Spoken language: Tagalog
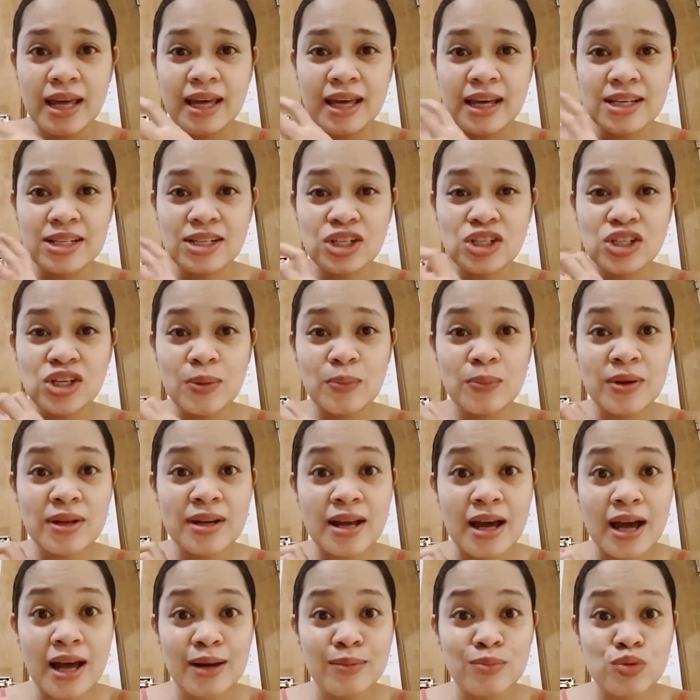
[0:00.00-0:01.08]
Kasi syempre
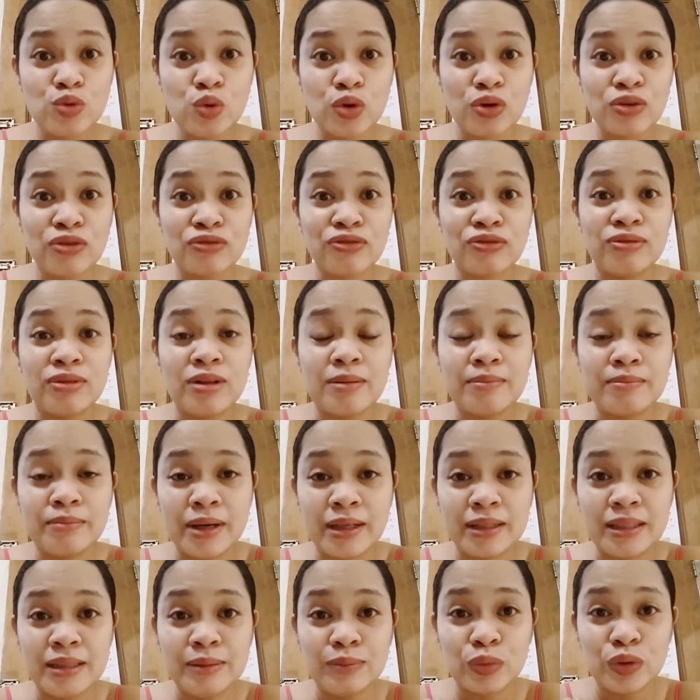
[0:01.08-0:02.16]
na-absorb ng
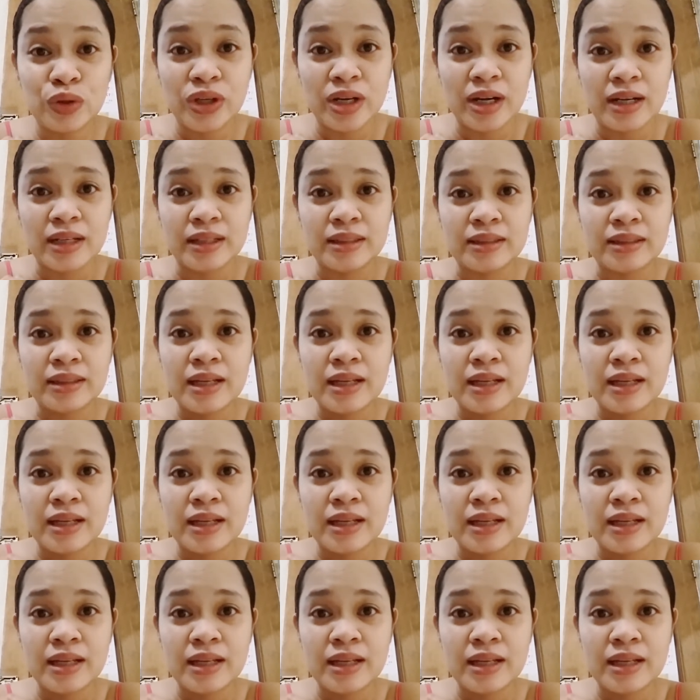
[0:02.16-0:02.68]
body mo yan.